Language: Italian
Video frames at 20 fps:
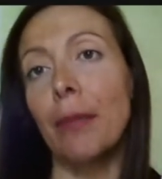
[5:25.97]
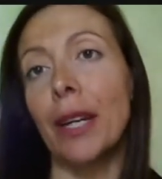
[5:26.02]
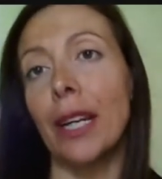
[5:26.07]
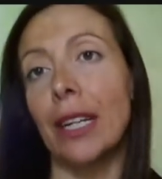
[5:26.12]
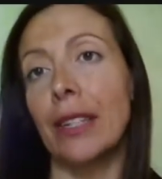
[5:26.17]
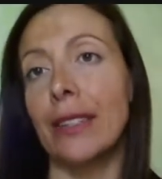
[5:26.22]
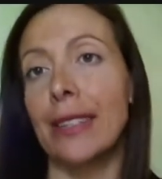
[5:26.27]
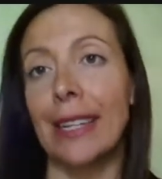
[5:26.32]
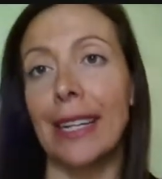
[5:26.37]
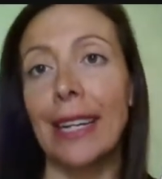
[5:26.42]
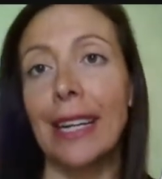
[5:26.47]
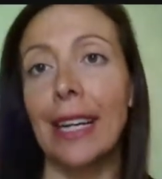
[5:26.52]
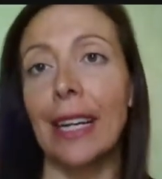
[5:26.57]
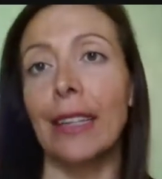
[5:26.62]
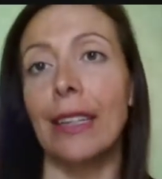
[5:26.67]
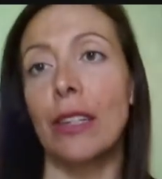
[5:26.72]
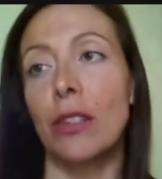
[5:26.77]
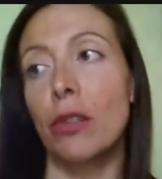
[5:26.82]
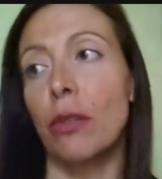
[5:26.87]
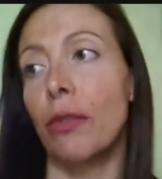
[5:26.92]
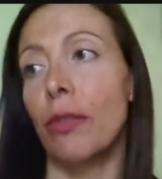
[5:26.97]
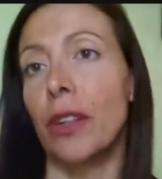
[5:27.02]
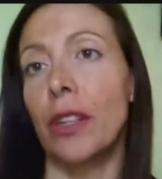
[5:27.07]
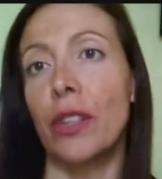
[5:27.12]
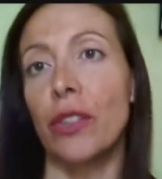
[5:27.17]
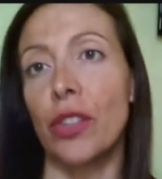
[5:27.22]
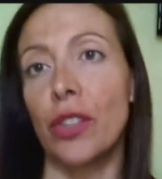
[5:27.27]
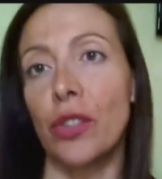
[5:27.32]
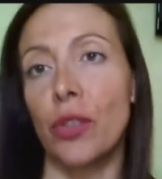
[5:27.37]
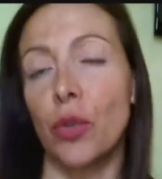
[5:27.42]
perché Angelica adesso
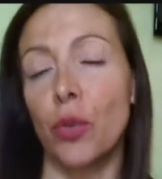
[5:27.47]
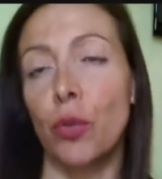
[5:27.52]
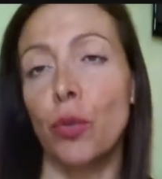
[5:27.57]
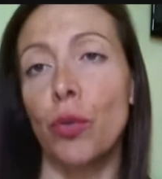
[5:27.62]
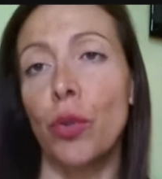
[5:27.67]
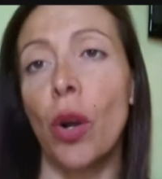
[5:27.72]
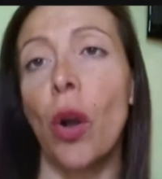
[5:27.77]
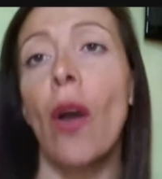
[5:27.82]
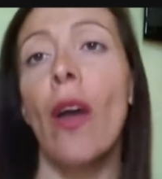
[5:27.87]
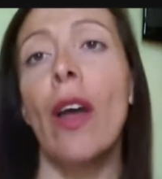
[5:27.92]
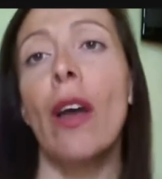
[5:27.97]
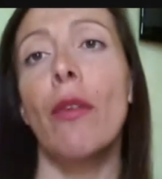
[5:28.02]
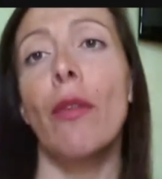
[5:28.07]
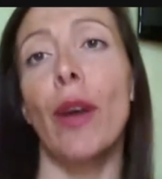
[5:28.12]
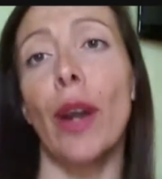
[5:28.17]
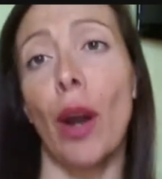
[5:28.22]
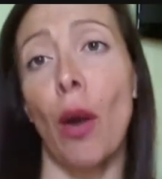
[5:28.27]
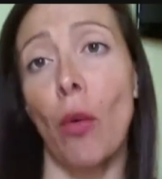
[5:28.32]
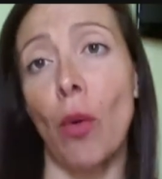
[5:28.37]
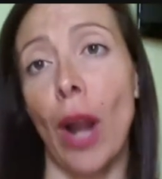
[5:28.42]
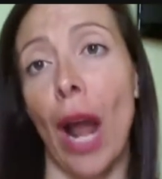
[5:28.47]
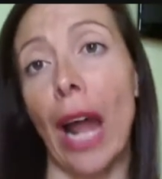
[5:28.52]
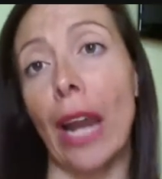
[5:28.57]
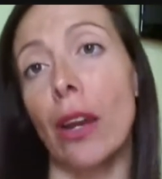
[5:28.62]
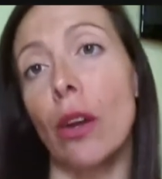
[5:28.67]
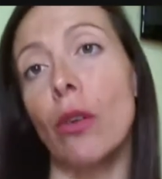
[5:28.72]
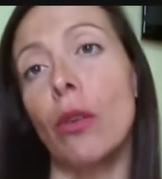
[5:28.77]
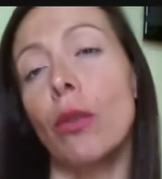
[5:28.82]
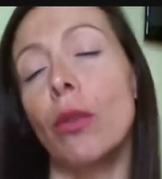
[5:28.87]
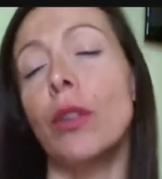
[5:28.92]
fine di giugno farà un
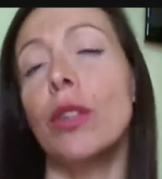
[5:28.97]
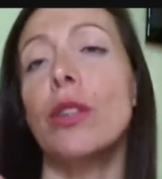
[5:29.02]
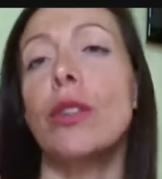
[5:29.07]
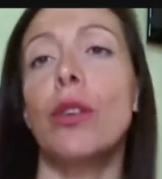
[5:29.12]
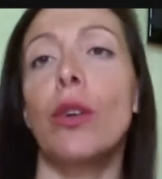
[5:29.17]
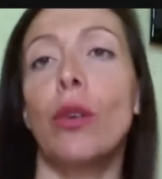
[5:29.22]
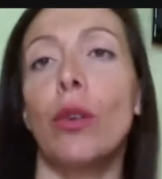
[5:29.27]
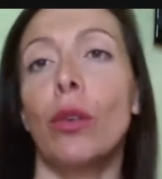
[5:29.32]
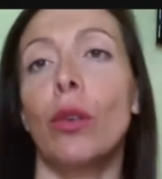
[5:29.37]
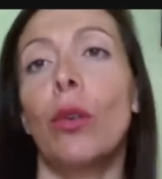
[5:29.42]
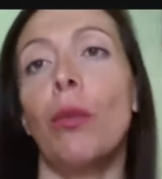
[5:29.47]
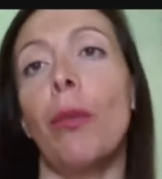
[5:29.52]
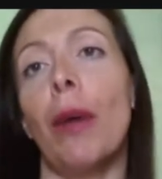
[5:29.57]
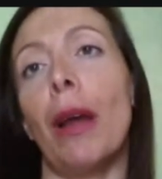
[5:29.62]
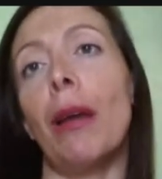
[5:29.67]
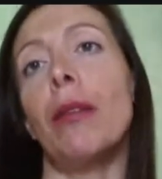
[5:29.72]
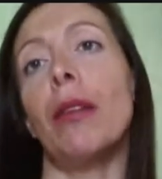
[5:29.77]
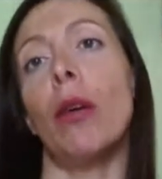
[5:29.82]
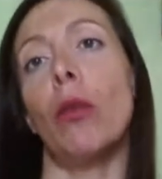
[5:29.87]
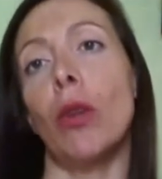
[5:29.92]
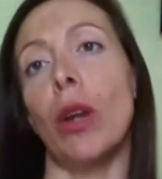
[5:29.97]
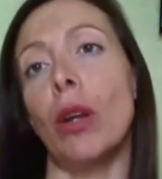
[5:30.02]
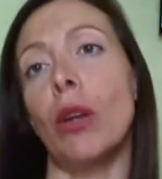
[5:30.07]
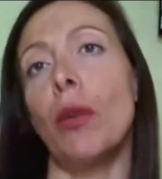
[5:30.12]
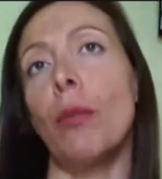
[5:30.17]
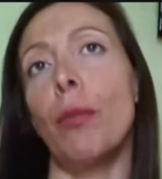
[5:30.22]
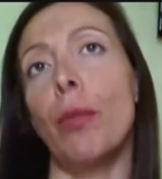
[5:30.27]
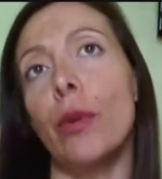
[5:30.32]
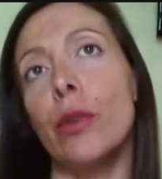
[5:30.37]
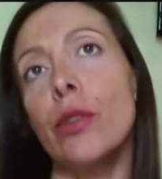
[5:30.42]
anno, quindi secondo me da un
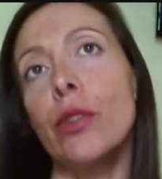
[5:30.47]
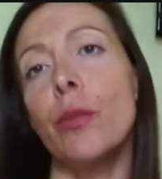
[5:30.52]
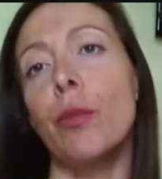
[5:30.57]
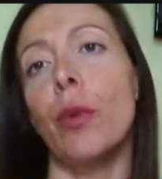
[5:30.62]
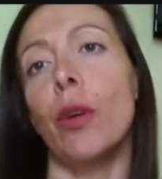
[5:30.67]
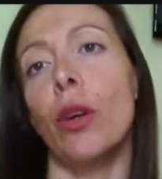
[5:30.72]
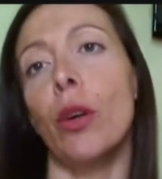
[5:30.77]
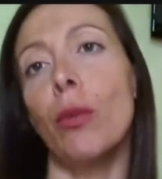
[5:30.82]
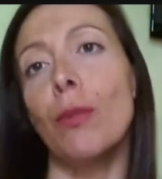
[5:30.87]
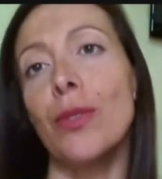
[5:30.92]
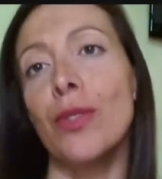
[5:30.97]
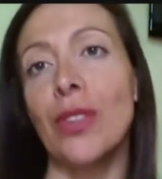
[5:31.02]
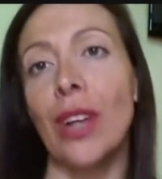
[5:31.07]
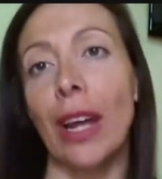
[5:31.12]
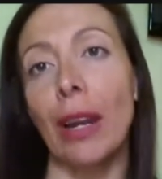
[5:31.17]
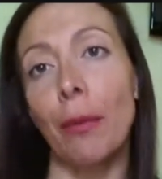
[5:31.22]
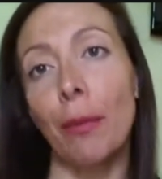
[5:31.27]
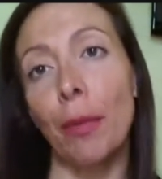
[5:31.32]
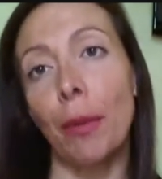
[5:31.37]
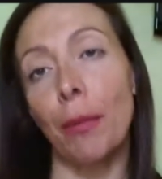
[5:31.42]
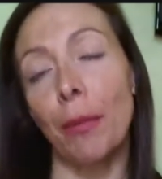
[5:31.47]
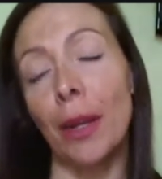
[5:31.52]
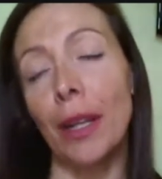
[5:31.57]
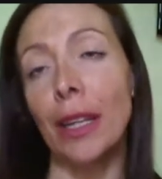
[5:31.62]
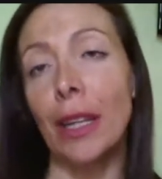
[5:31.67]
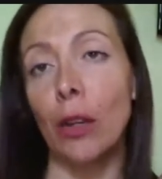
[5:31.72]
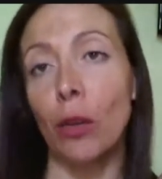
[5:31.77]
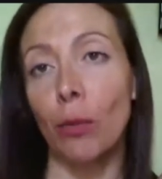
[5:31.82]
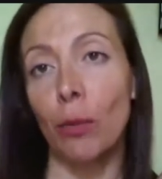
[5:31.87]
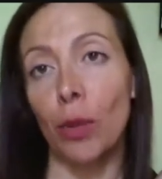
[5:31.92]
anno in poi si può incominciare pian
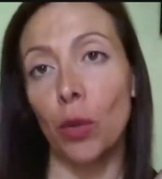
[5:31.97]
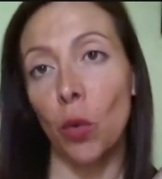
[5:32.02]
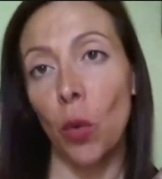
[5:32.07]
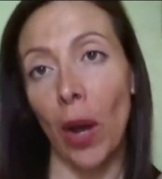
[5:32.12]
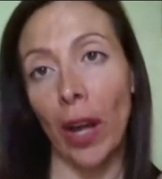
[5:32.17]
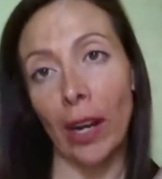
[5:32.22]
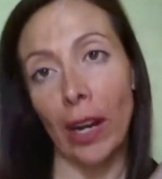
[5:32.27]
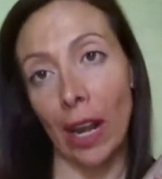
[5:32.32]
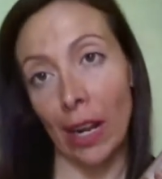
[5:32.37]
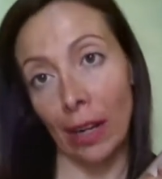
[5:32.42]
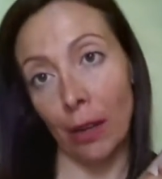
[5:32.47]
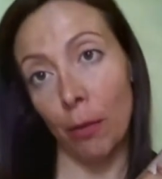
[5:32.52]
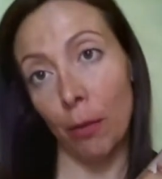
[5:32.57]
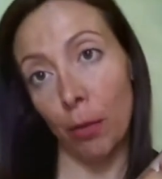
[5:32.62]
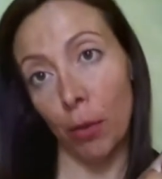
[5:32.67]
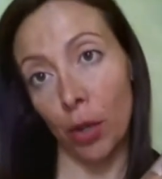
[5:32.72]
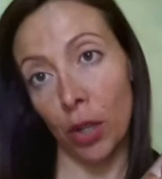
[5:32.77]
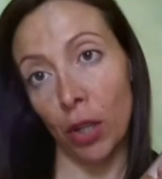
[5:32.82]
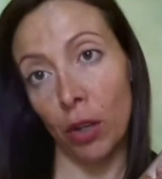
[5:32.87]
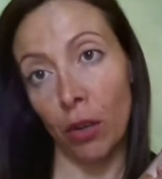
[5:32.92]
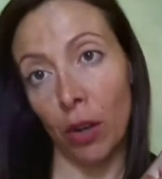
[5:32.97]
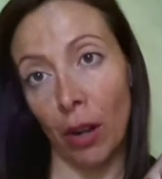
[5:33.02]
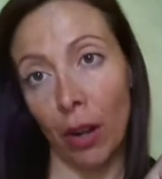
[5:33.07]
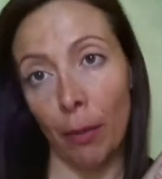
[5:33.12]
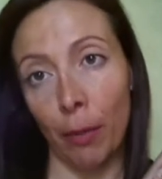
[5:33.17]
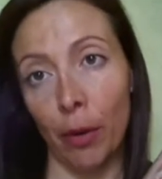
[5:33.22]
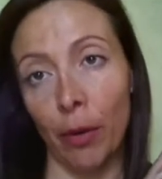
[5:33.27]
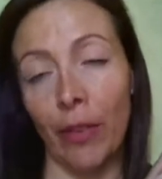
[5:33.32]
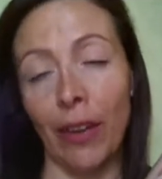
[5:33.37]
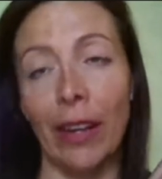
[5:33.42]
pianino abituarla anche un pochino
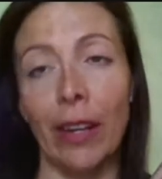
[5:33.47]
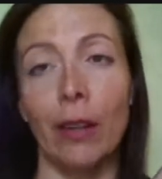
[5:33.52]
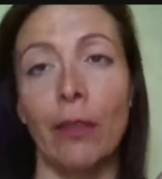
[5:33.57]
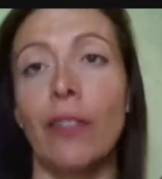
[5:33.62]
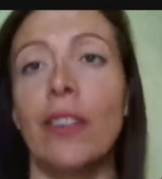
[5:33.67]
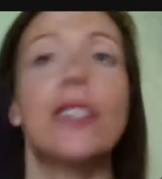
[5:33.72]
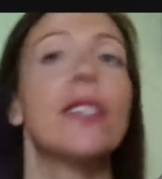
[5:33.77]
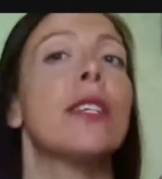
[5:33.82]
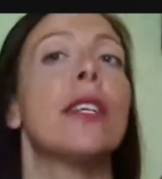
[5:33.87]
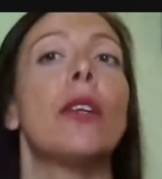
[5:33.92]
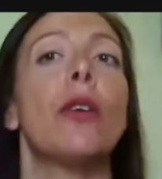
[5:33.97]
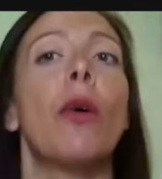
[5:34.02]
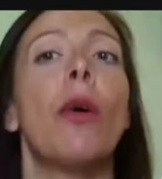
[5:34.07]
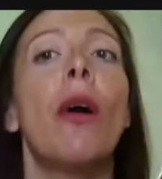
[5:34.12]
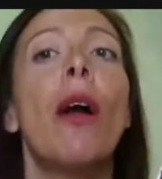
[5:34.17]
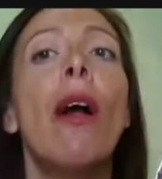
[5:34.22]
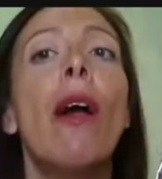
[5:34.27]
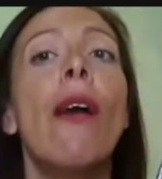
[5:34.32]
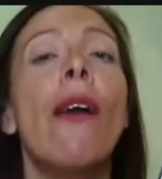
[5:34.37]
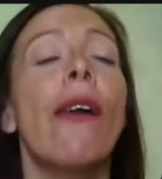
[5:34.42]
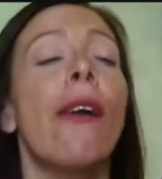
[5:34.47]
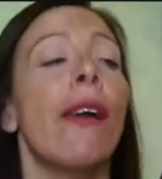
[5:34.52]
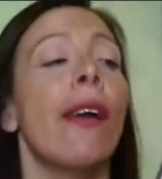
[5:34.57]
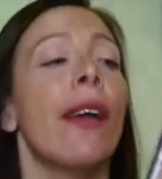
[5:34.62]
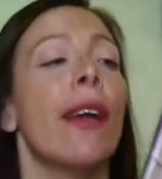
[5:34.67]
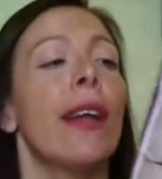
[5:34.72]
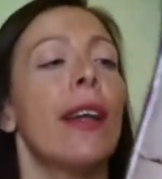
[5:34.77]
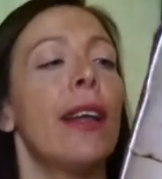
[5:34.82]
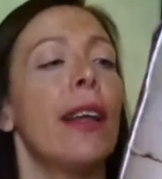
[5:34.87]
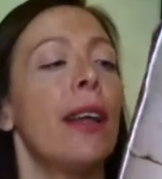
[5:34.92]
a provare il vasino.
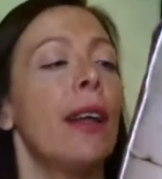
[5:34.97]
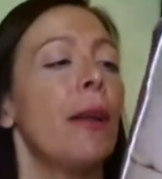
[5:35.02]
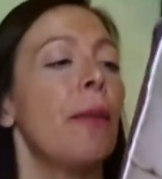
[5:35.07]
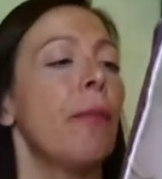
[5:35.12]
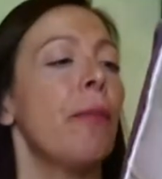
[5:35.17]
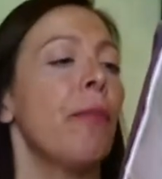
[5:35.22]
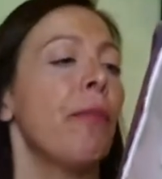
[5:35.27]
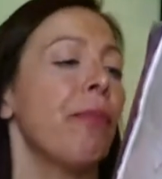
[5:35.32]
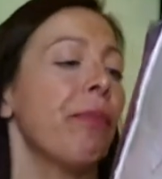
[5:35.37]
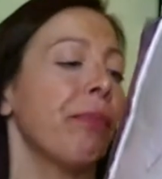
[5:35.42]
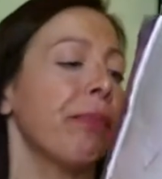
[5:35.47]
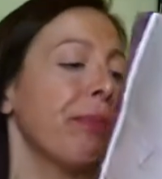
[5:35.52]
Ehm...